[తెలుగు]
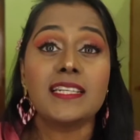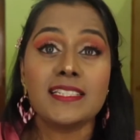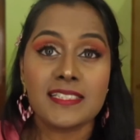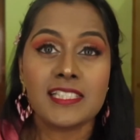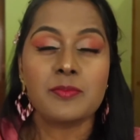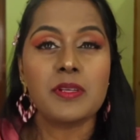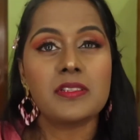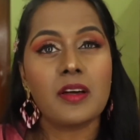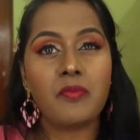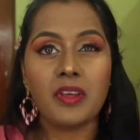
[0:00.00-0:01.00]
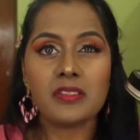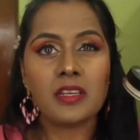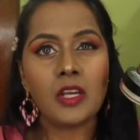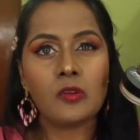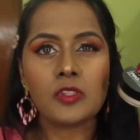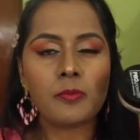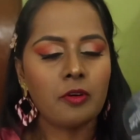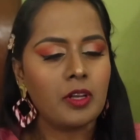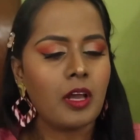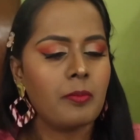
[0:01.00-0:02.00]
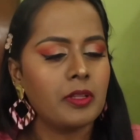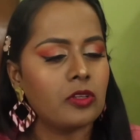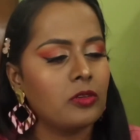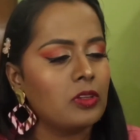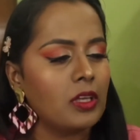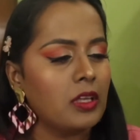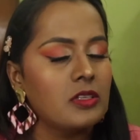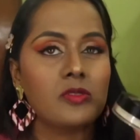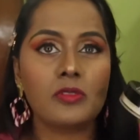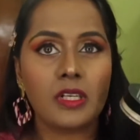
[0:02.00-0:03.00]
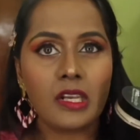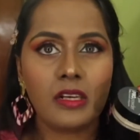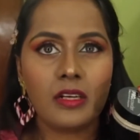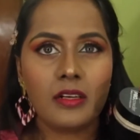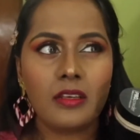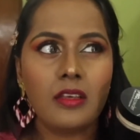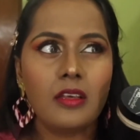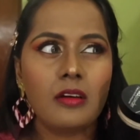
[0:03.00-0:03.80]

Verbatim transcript: థర్టీ సిక్స్ మంత్స్ అబ్వియస్లీ లూజ్ పౌడర్కి ఆ మాత్రం త్రీ ఇయర్స్ ఉండాలండి